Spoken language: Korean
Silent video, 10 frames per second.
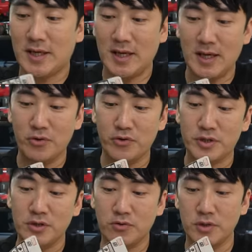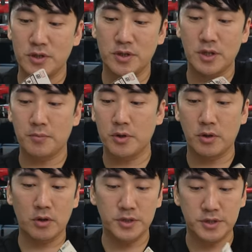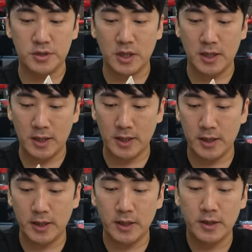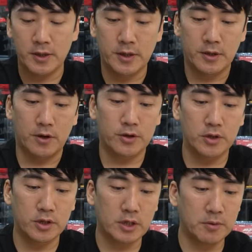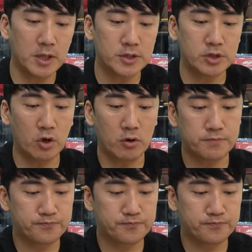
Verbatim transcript: 자 이 친구는 한번 열었을 때 어떤 느낌이 날지요?